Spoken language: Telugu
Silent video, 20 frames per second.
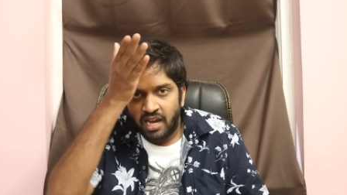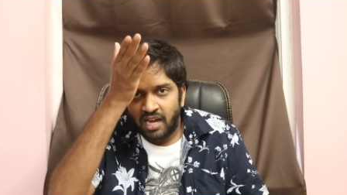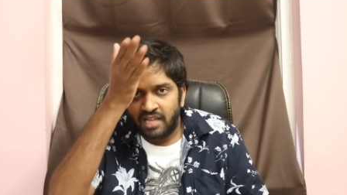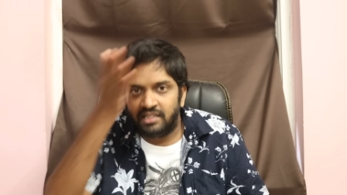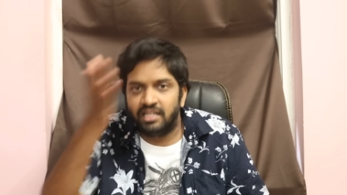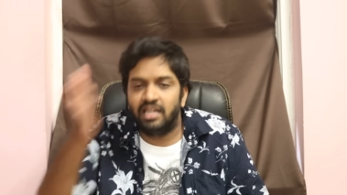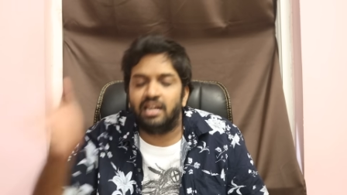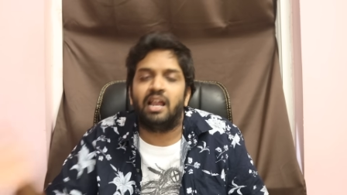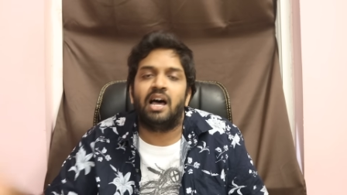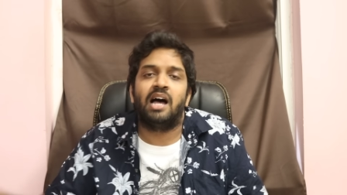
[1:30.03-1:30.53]

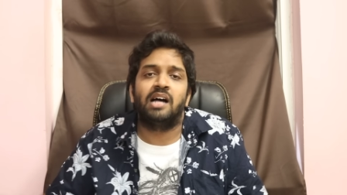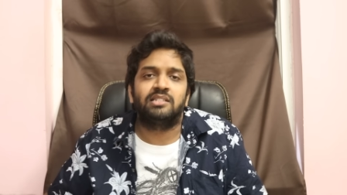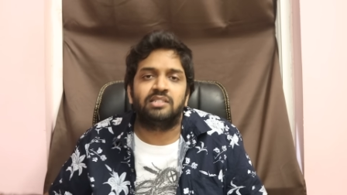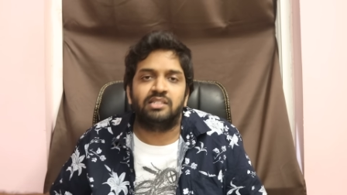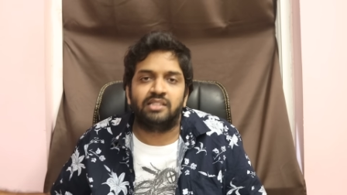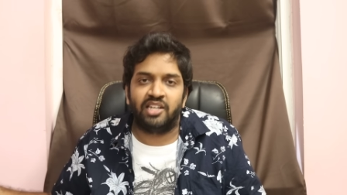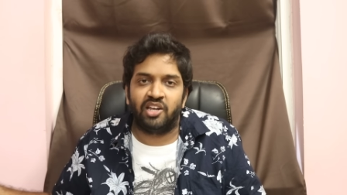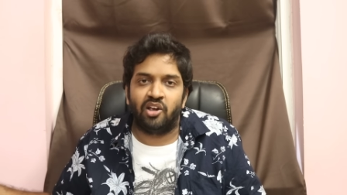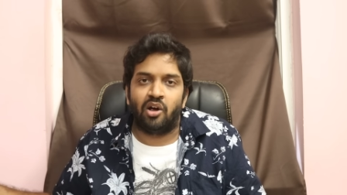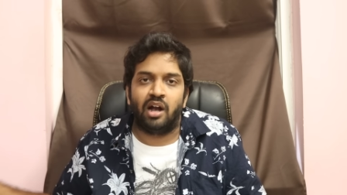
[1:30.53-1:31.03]
ఇది లాస్ట్
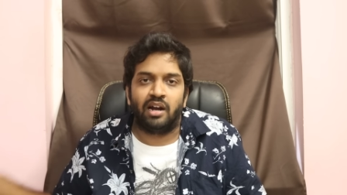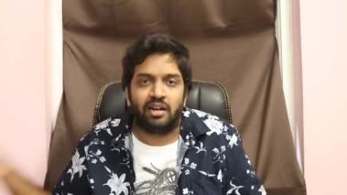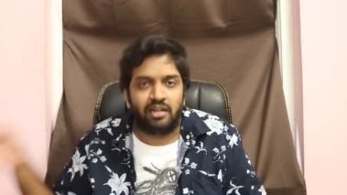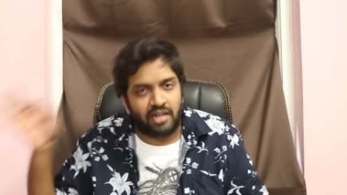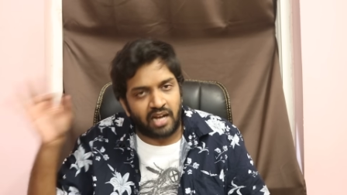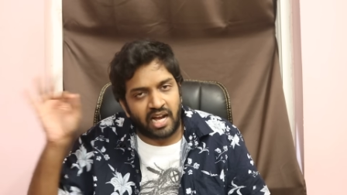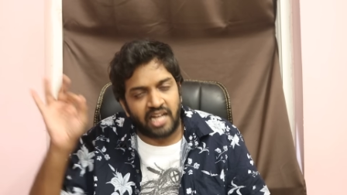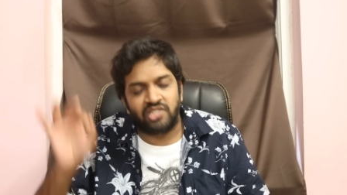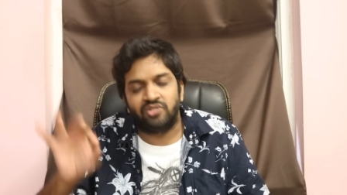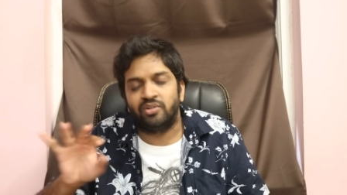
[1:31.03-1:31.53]
త్రీ ఆర్డర్
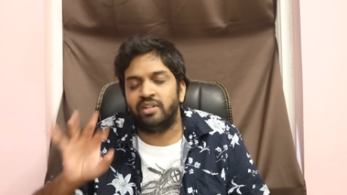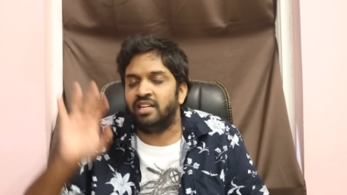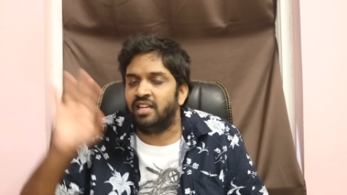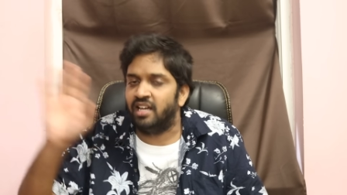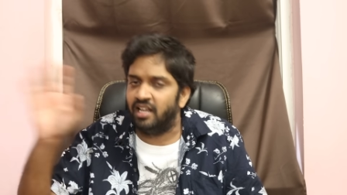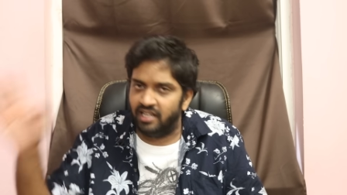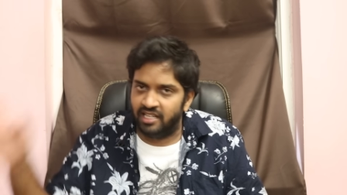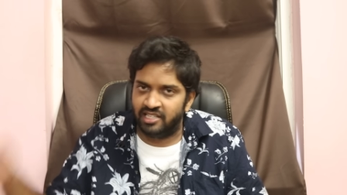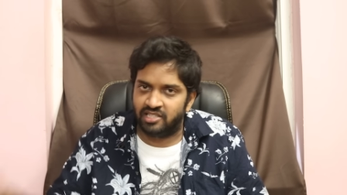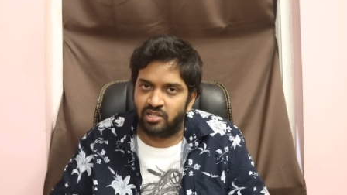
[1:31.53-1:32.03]

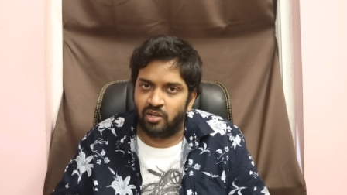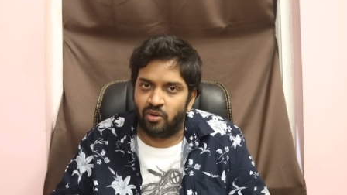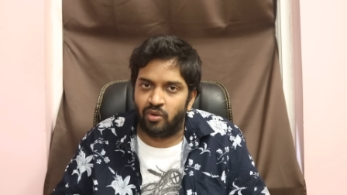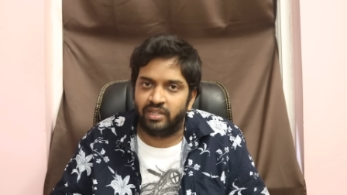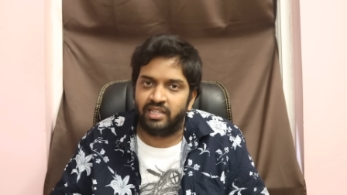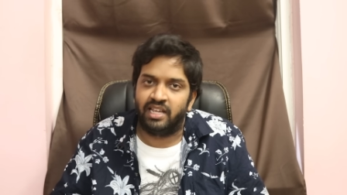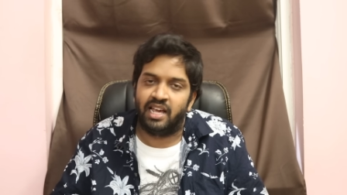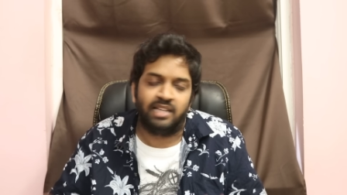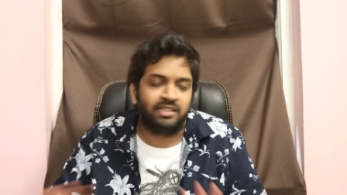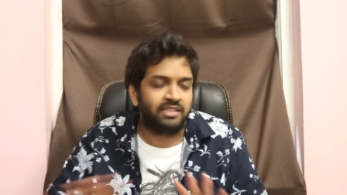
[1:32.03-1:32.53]
అశ్వినియే లీస్ట్లో
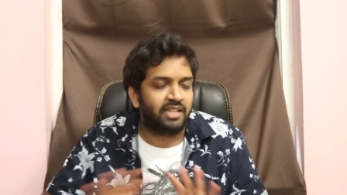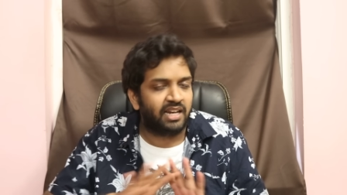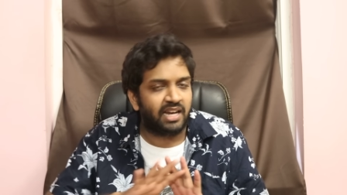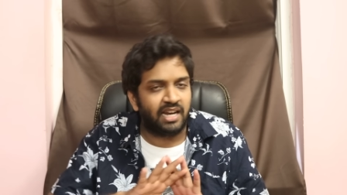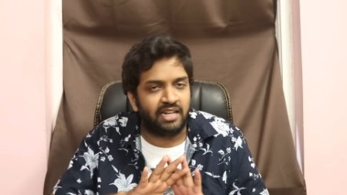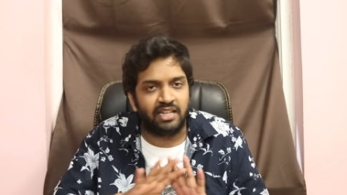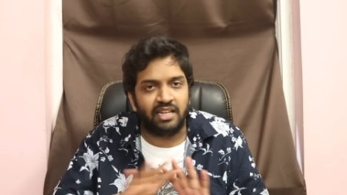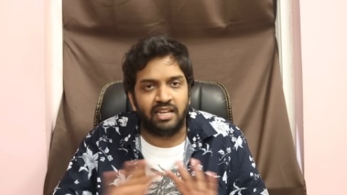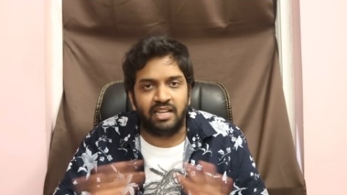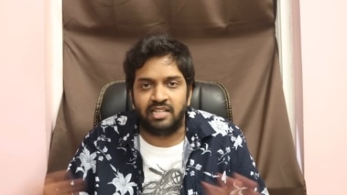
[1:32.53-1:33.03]
ఉంది
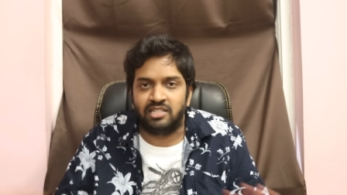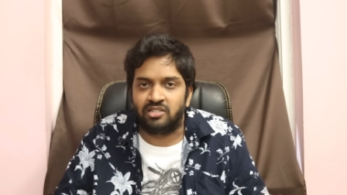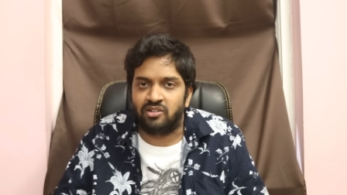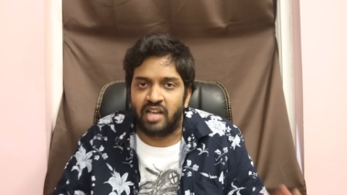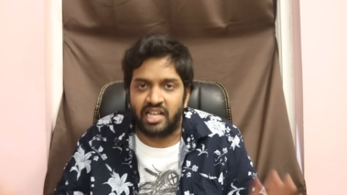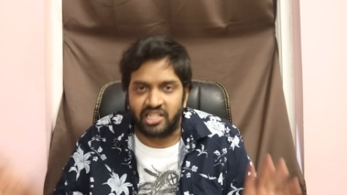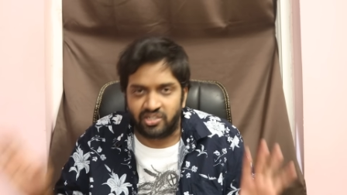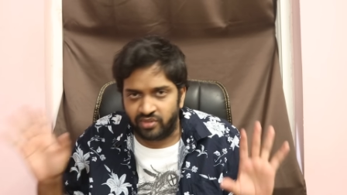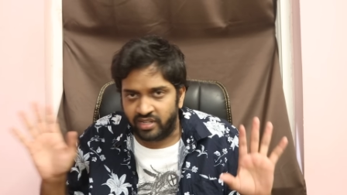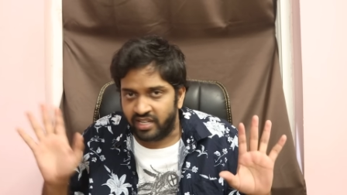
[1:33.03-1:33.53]
అందరికంటే లీస్ట్లో
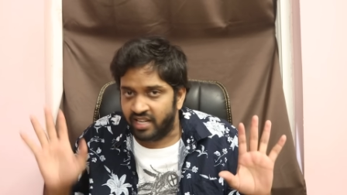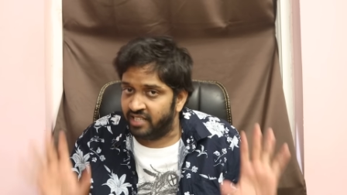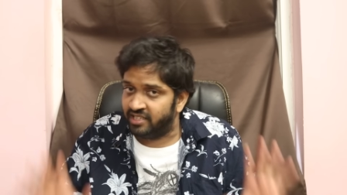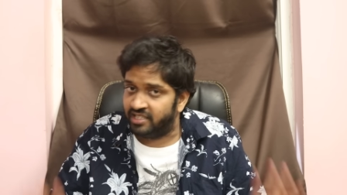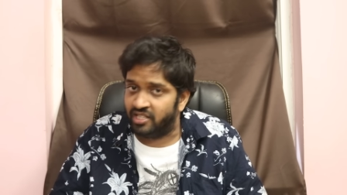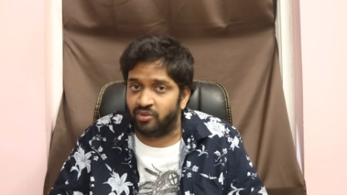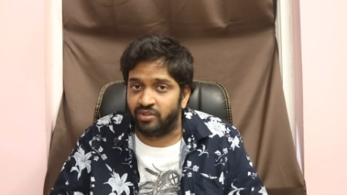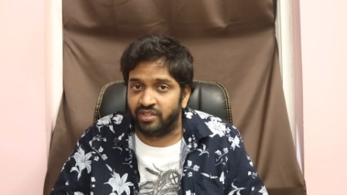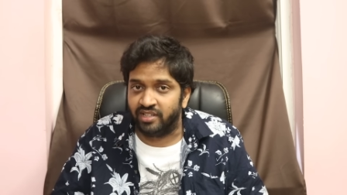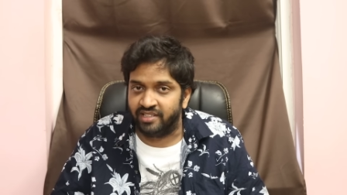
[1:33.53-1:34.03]
అశ్విని
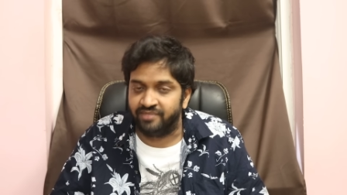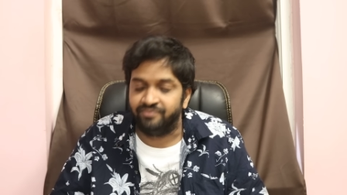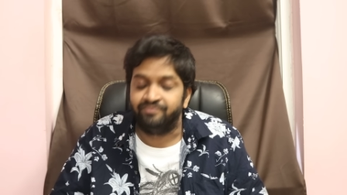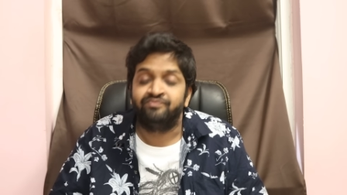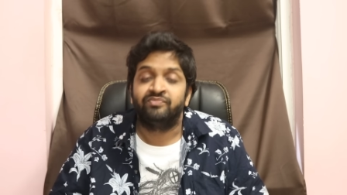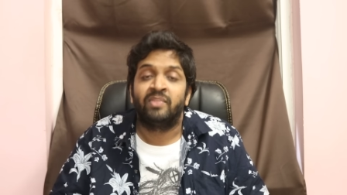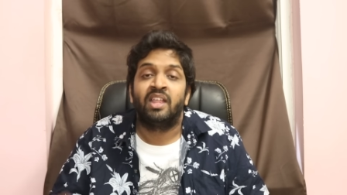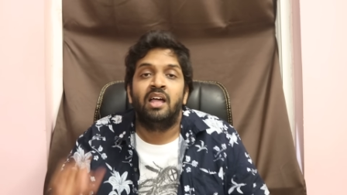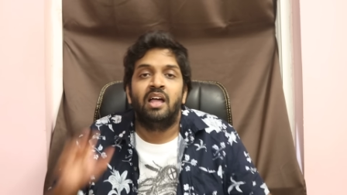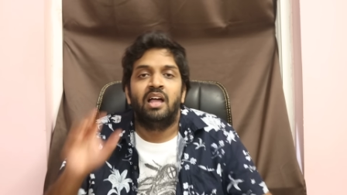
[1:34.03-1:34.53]
అయితే ఉంది
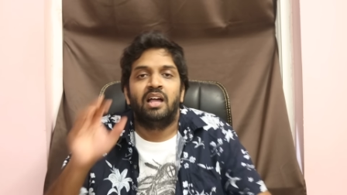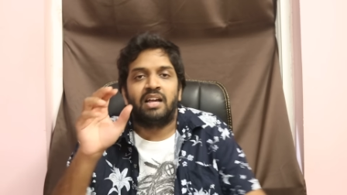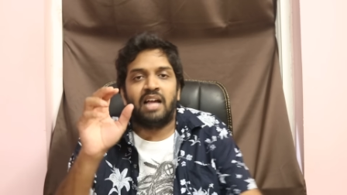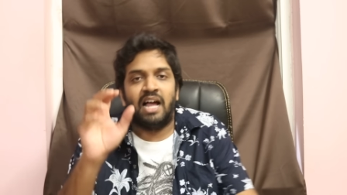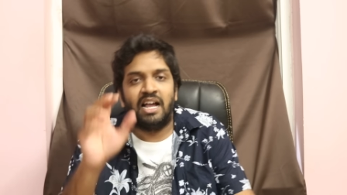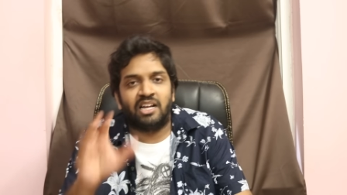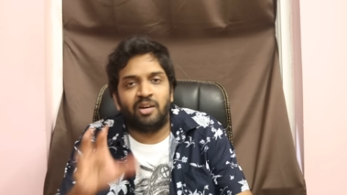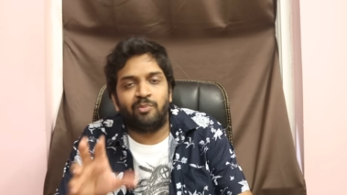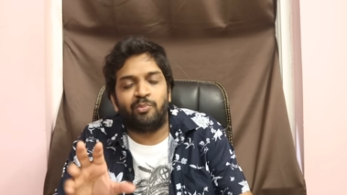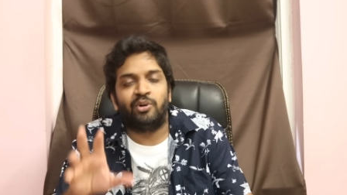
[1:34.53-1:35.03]

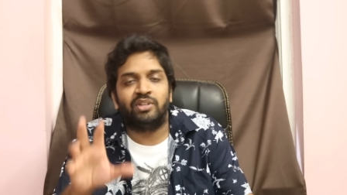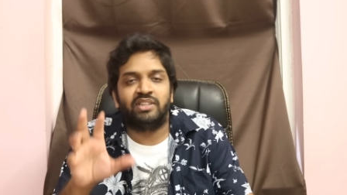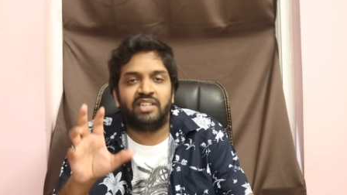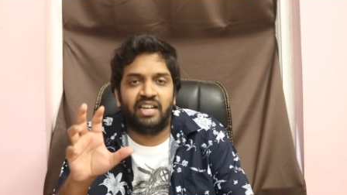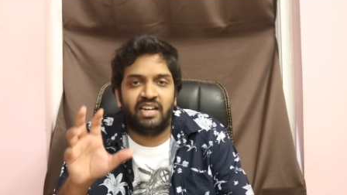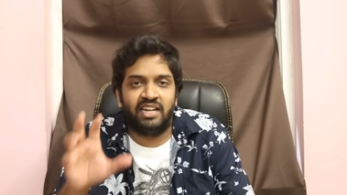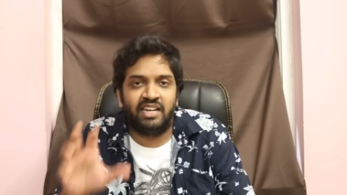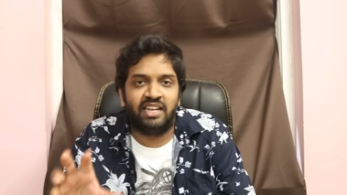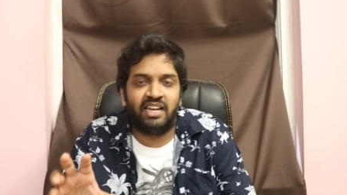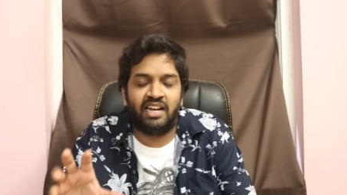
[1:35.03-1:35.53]
కాకపోతే
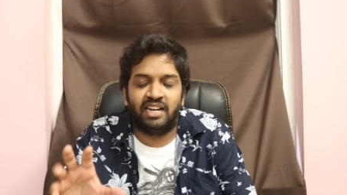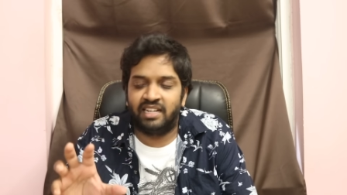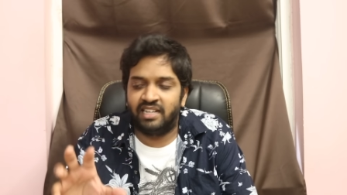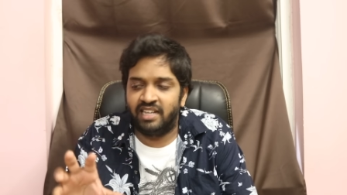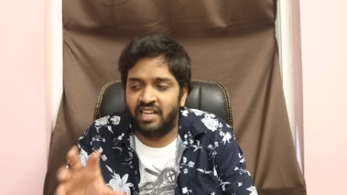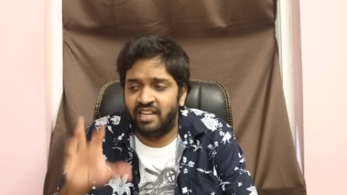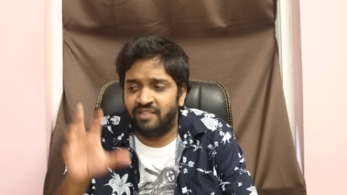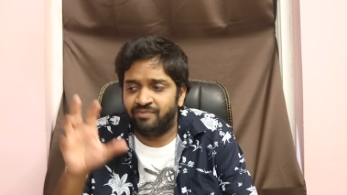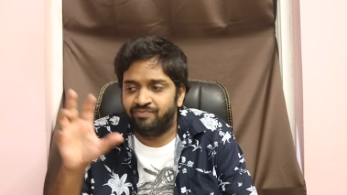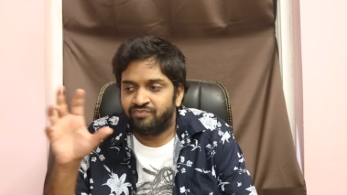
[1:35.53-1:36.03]
ఏంటి అంటే